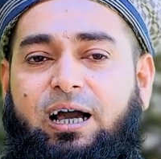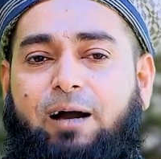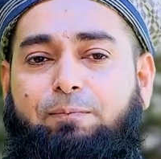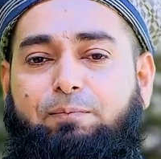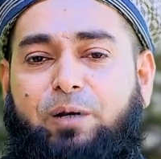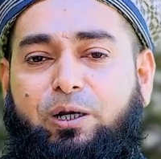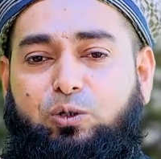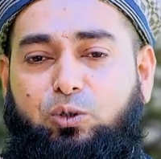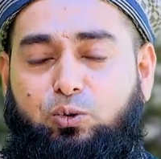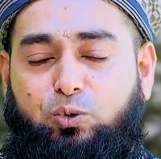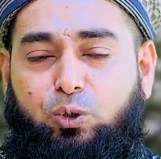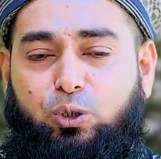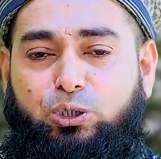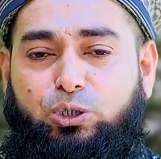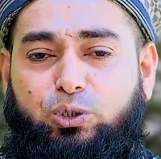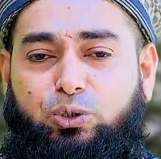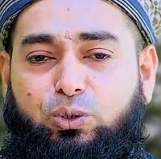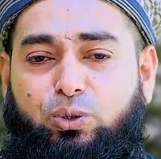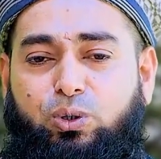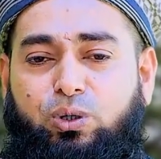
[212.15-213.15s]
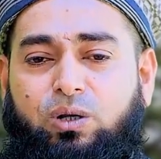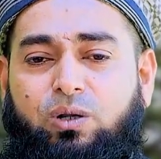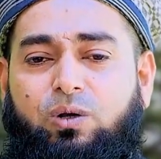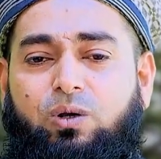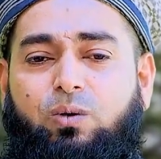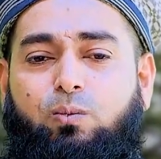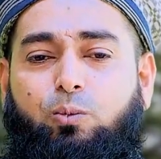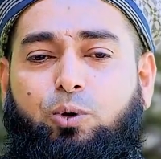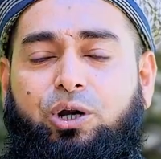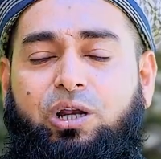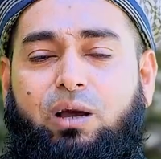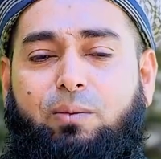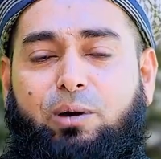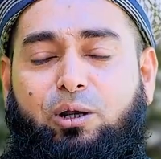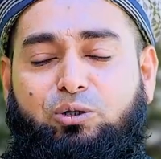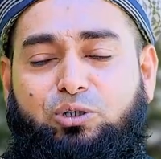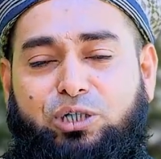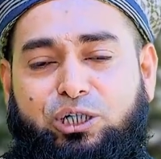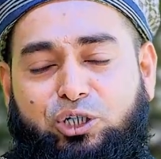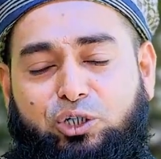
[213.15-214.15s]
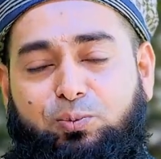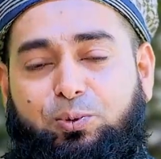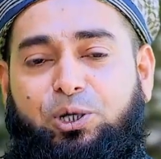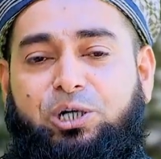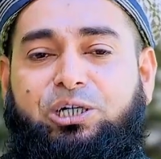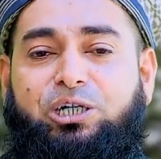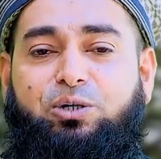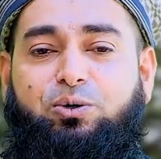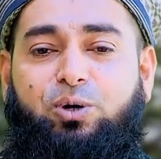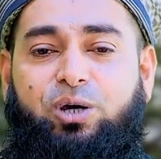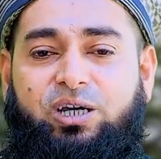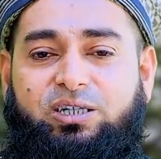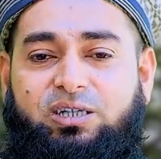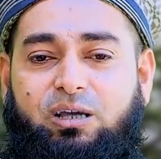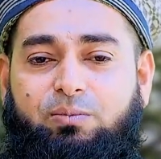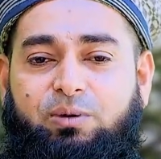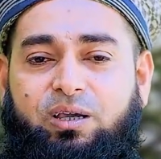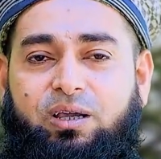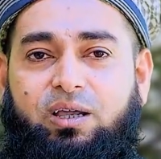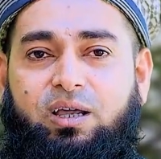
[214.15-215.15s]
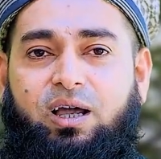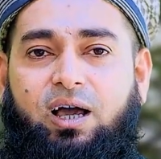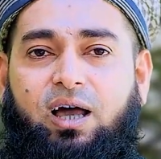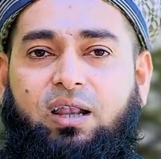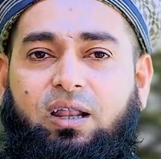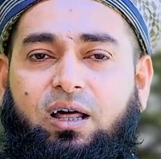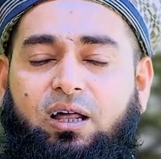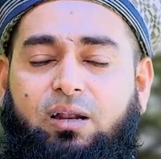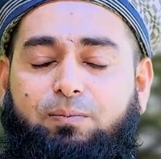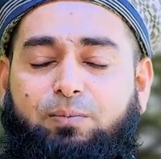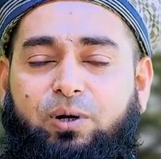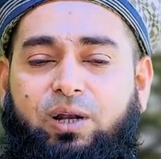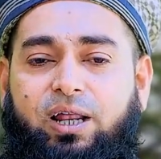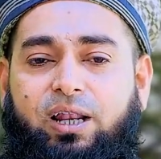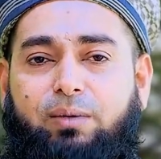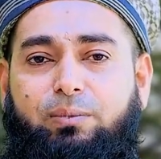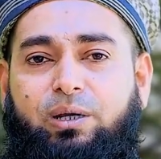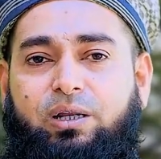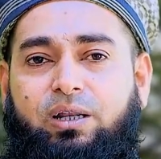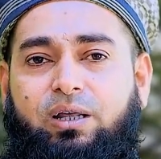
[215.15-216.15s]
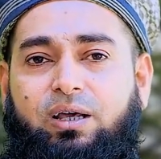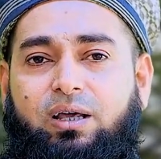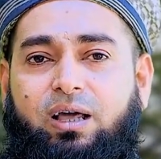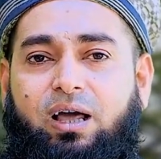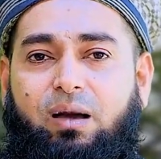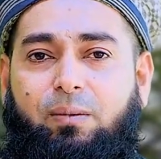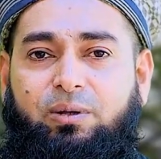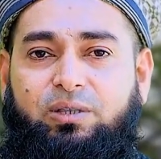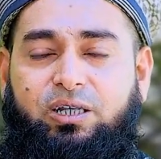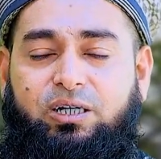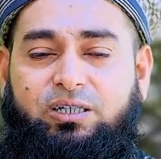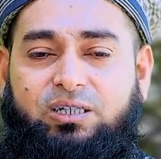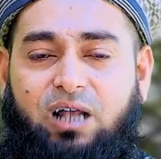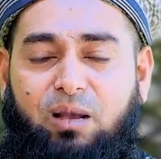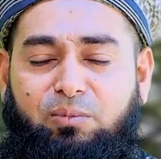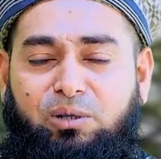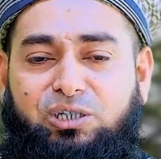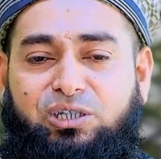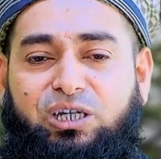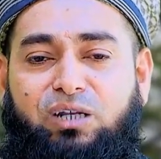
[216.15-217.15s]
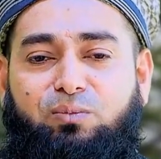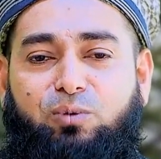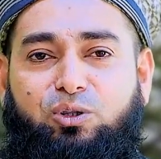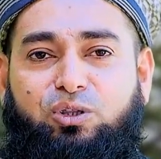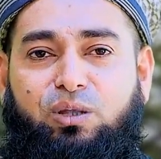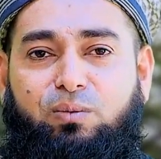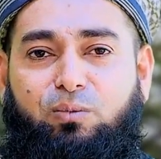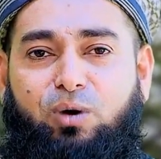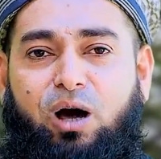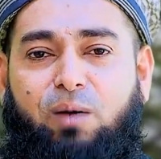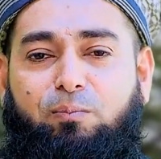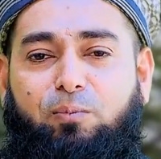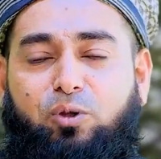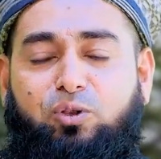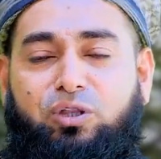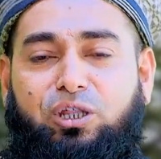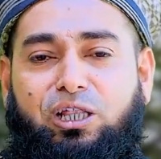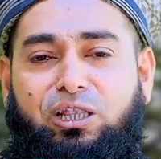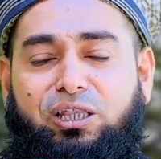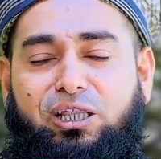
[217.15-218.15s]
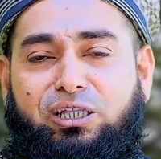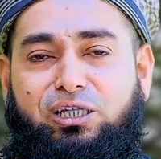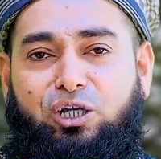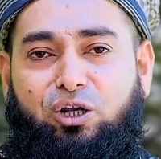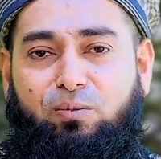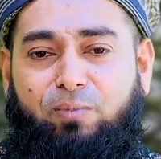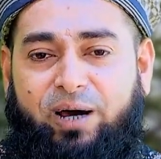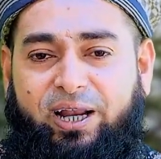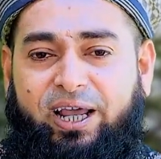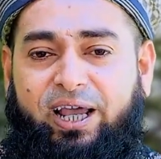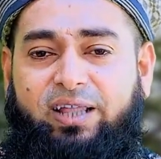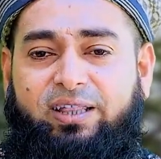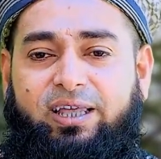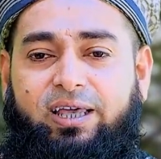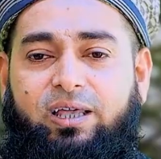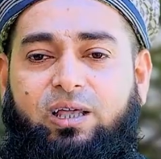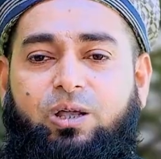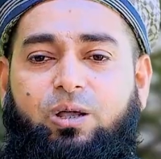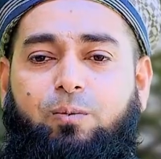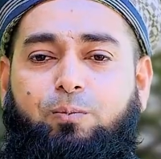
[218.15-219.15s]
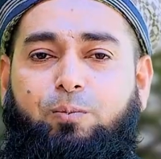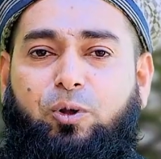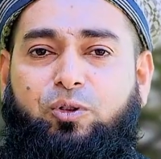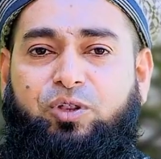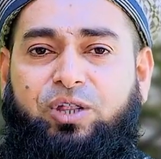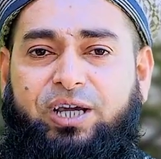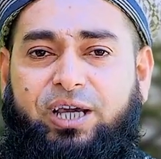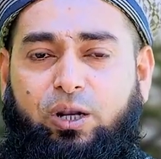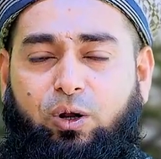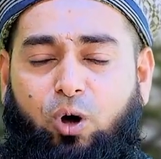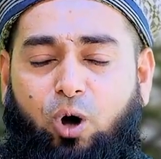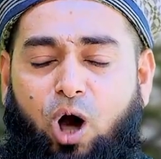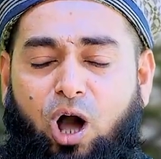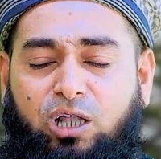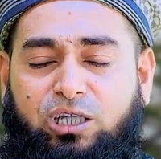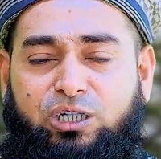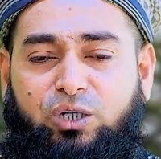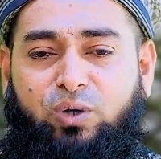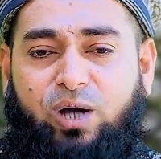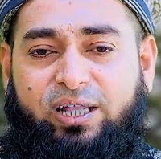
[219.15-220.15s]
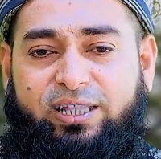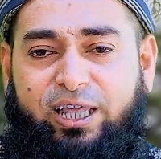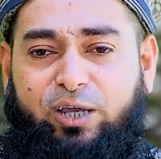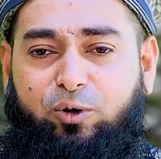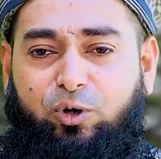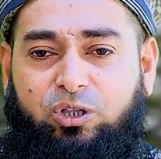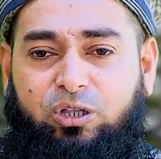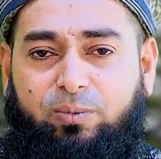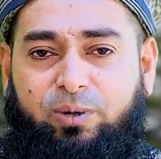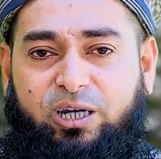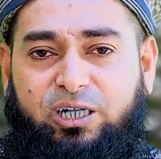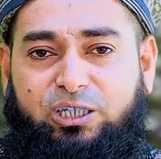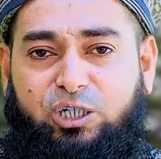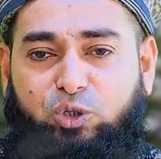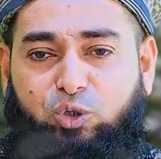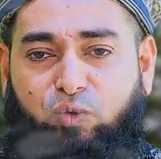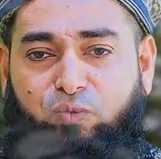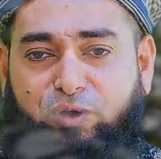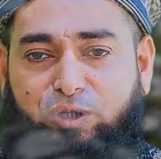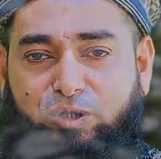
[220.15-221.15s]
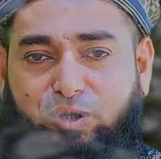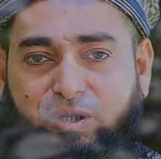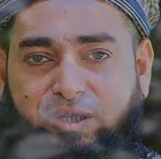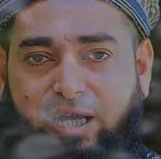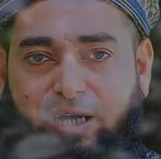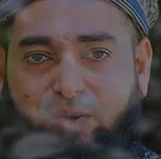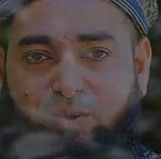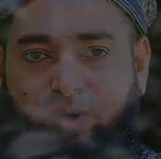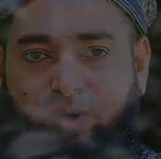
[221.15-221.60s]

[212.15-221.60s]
আপনি একটু ধৈর্য ধরুন মহিলা মানুষ একটু পরে ঠিক হয়ে যাবে আল্লাহ হাবুল আলমিন আমাদের স্বামী স্ত্রীর মধ্যে মোহাব্বত দিন দিন যেন বাড়াইয়া দেয় প্রত্যেকের হক যেন আদায় করতে পারে সে তৌফিক যেন দান